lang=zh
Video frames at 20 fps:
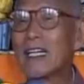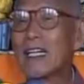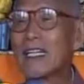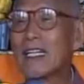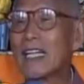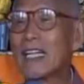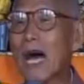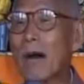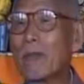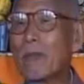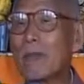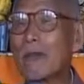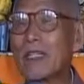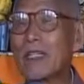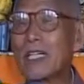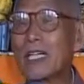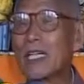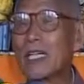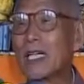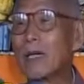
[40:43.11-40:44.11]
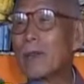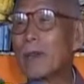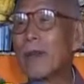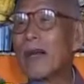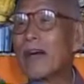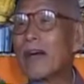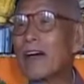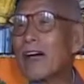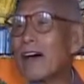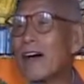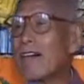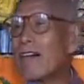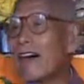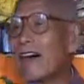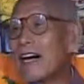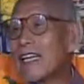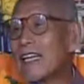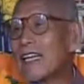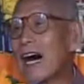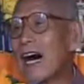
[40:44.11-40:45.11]
这三部经是没有
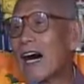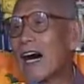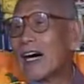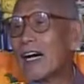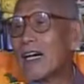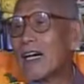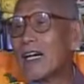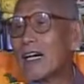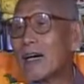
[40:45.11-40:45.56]
人问的，